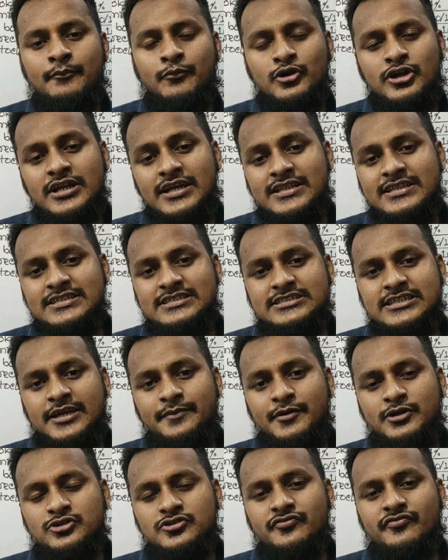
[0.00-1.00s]
বলে রাখতে চাই
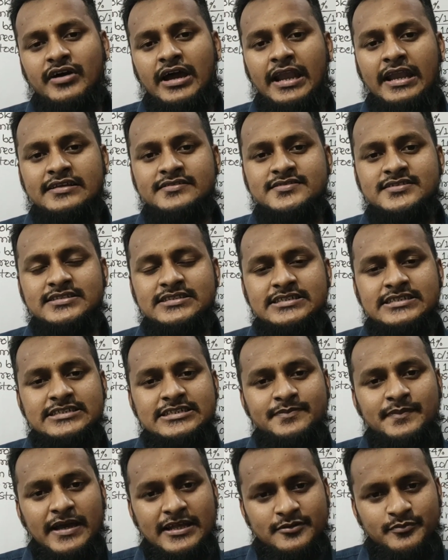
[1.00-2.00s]
মেজর ফাইন্যান্সে
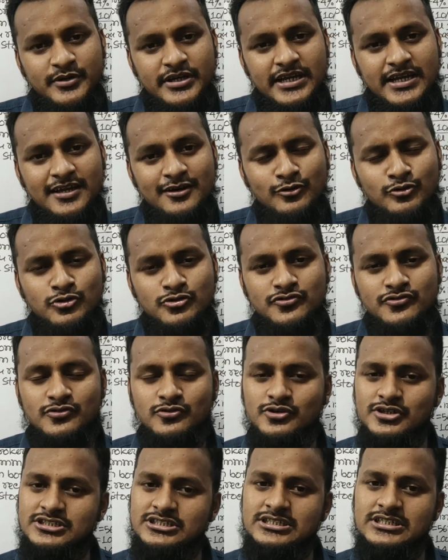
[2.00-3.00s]
তিনটি ম্যাথমেটিক্যাল কোর্স
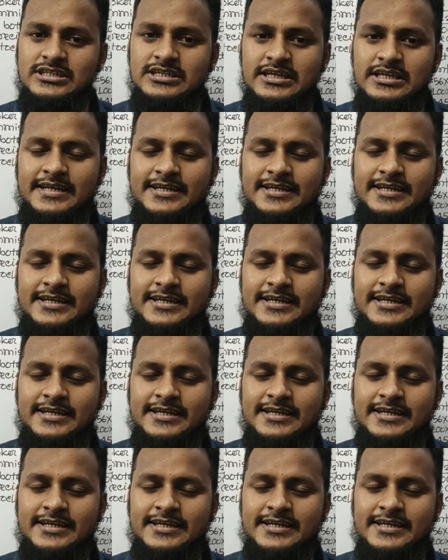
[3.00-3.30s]
রয়েছে